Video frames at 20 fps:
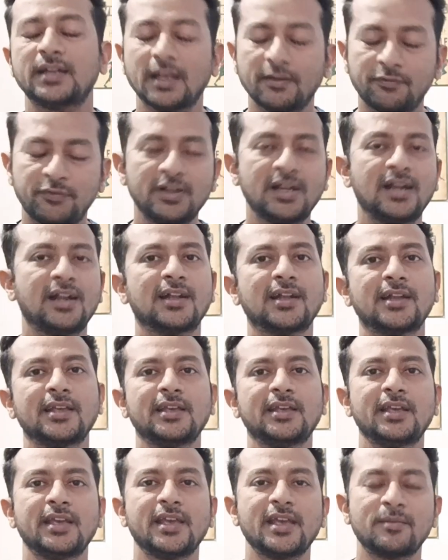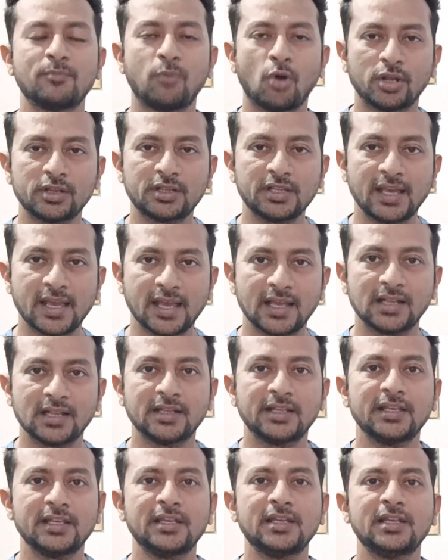डेफिनेटली एक बहुत ही
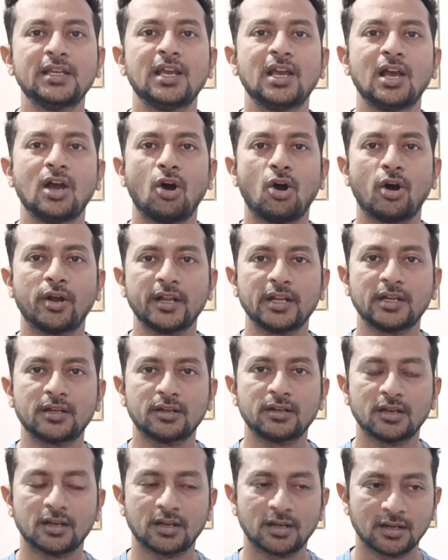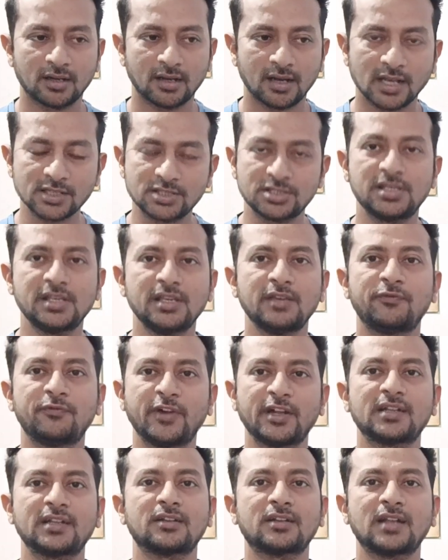हेल्दी और एक uh, अच्छी
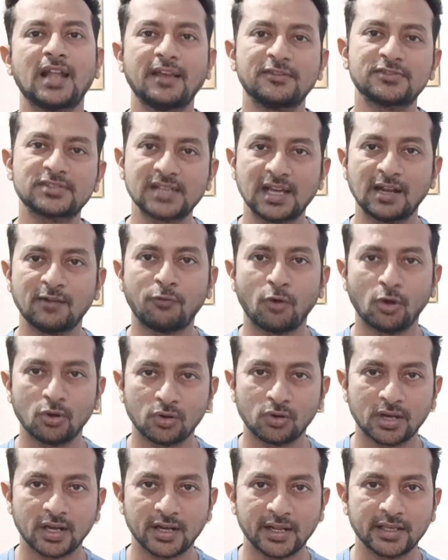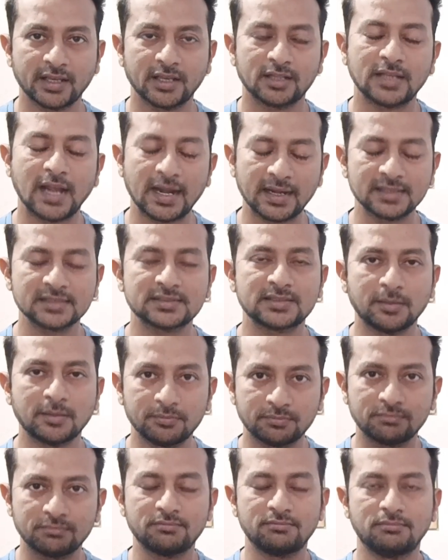फिट लाइफस्टाइल फॉलो करेंगे दैट इज़
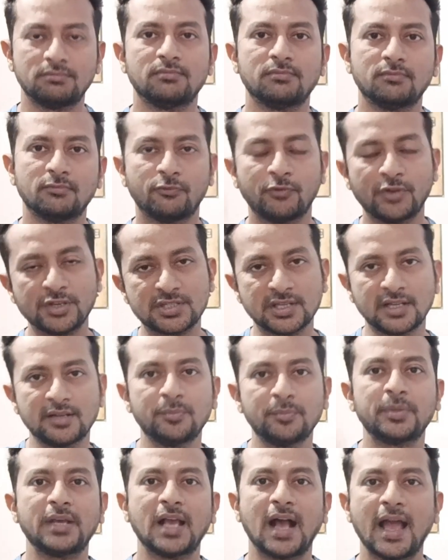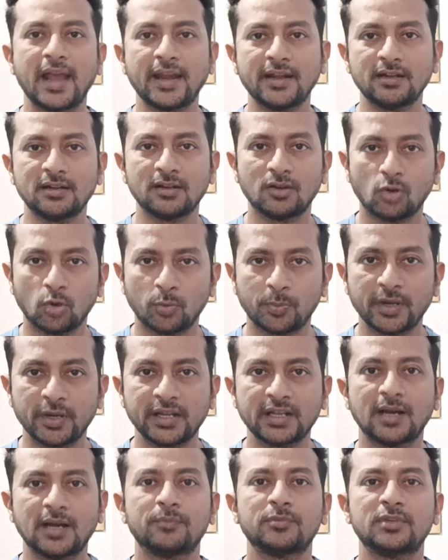द vision behind
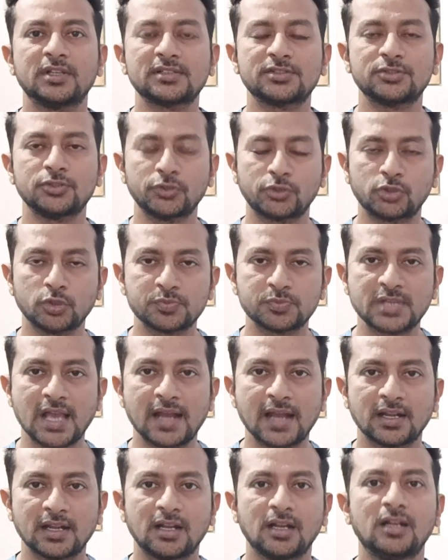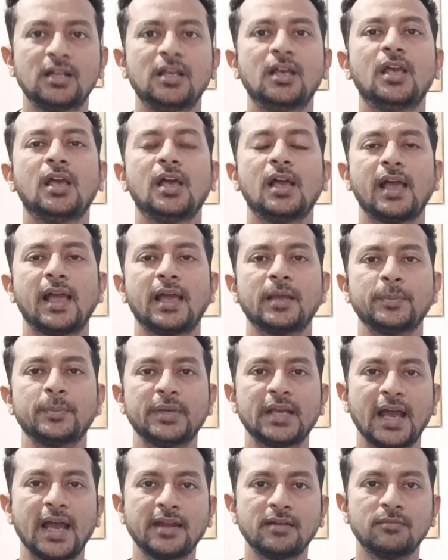opening up this YouTube channel and
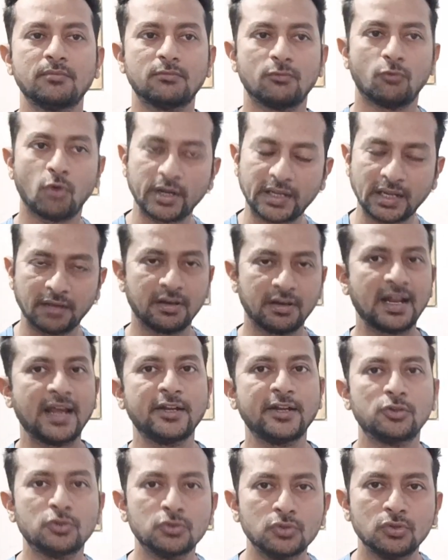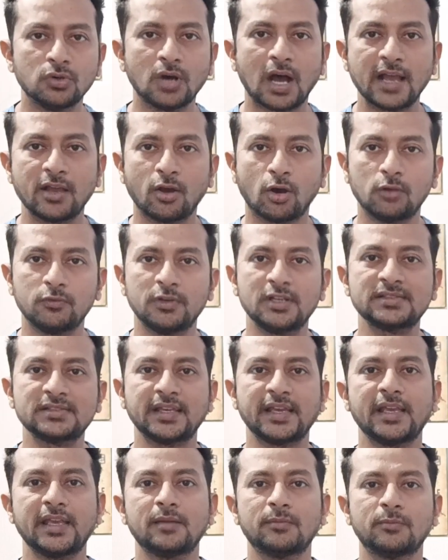behind whatever I do, I always
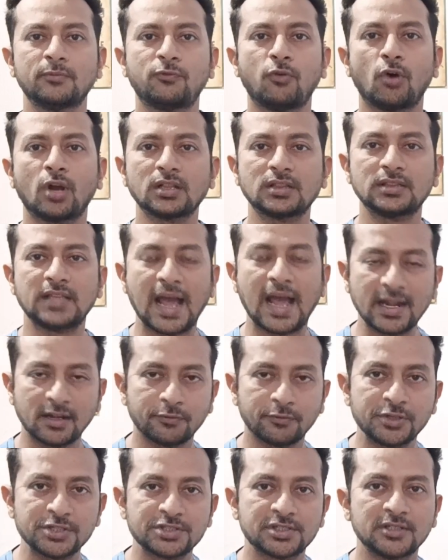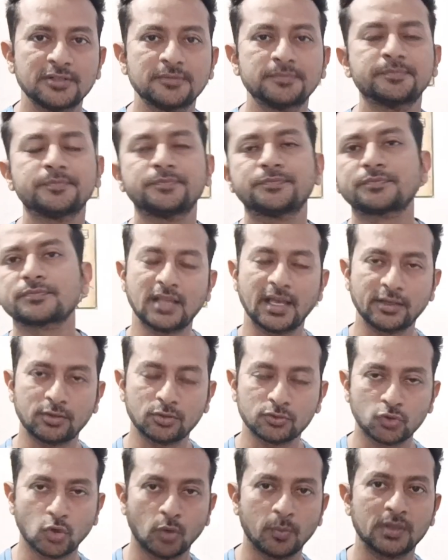aim for that vision. थैंक
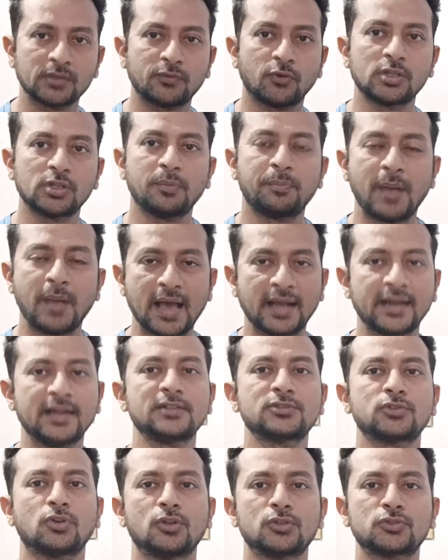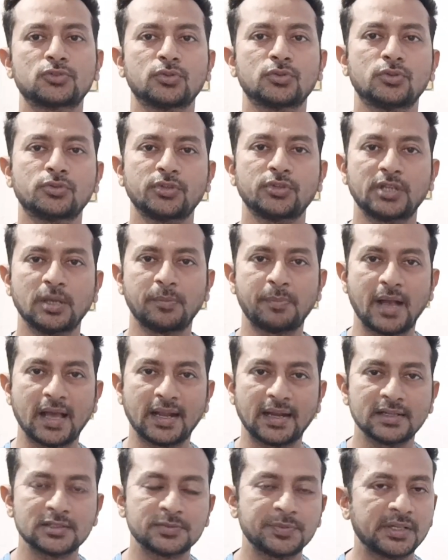यू सो मच फॉर द पेरेंट्स ऑल्सो क्योंकि
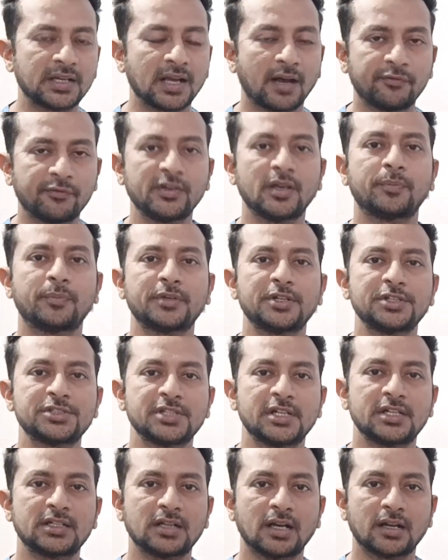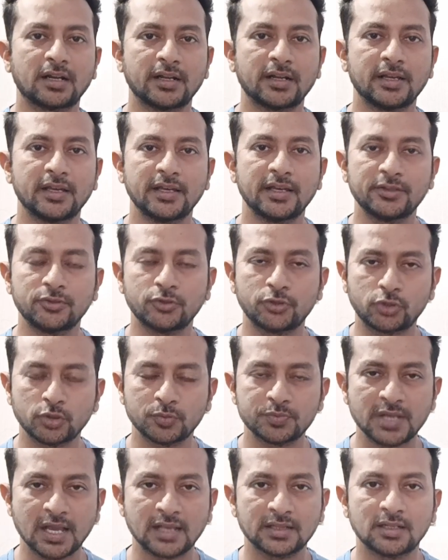पेरेंट्स भी काफ़ी अप्रिशिएट कर रहे हैं
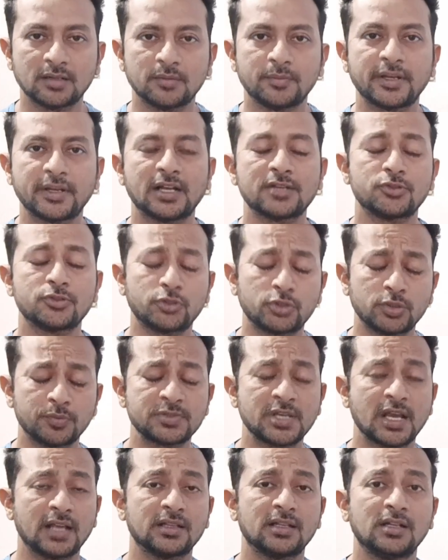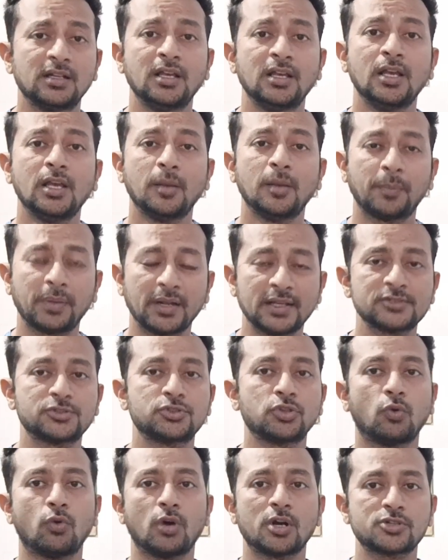यूट्यूब चैनल मेरा यूट्यूब चैनल प्लस
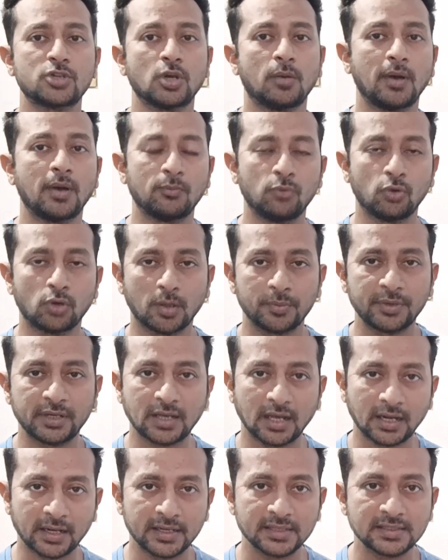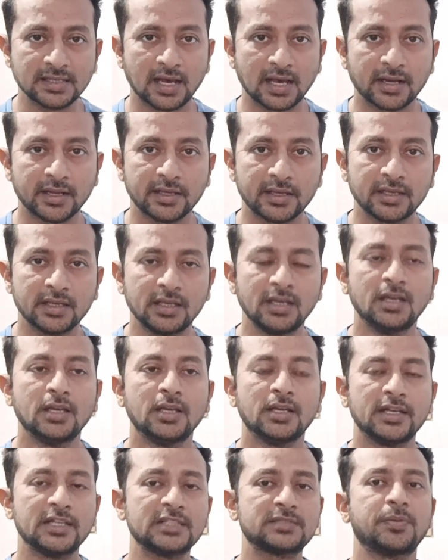जो वर्कशॉप हम लोग अभी करने जा रहे हैं
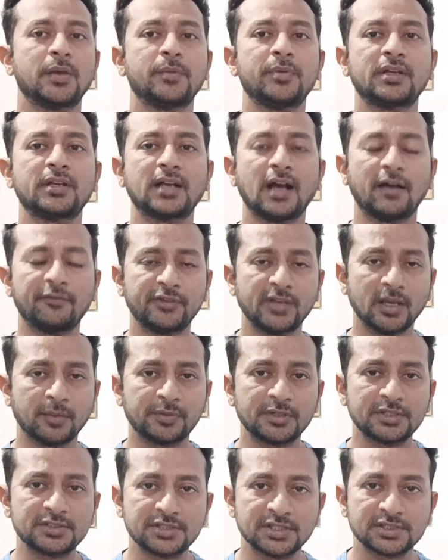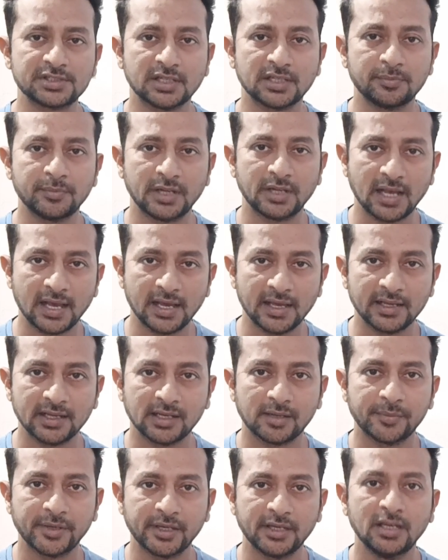इसमें भी काफ़ी अप्रिसिएशन मिला है
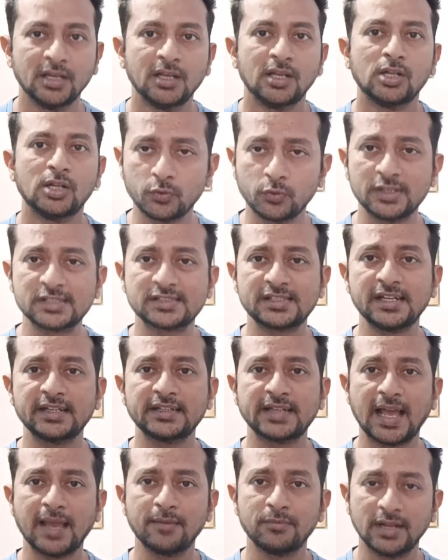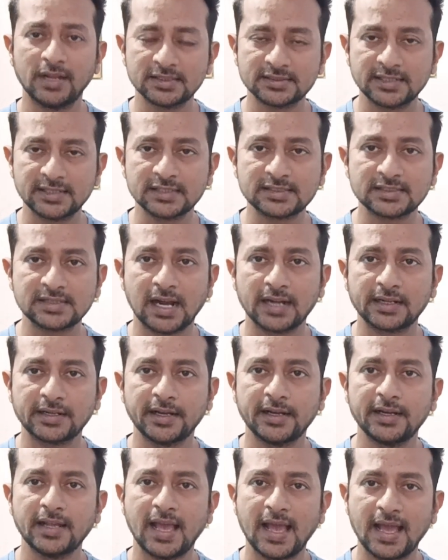हमें आउट वेस्टिंग टाइम लेट्स गेट
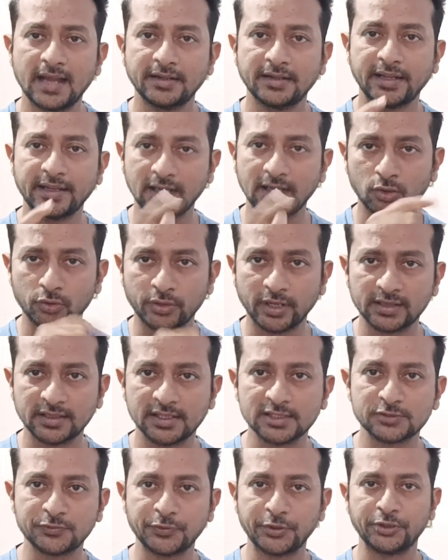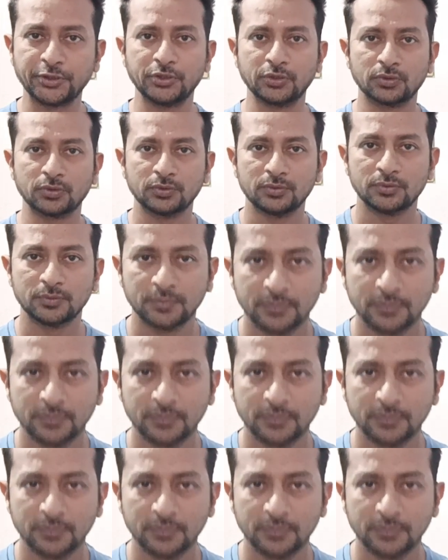स्टार्टेड एंड टेक अ लुक एट दिस वीडियो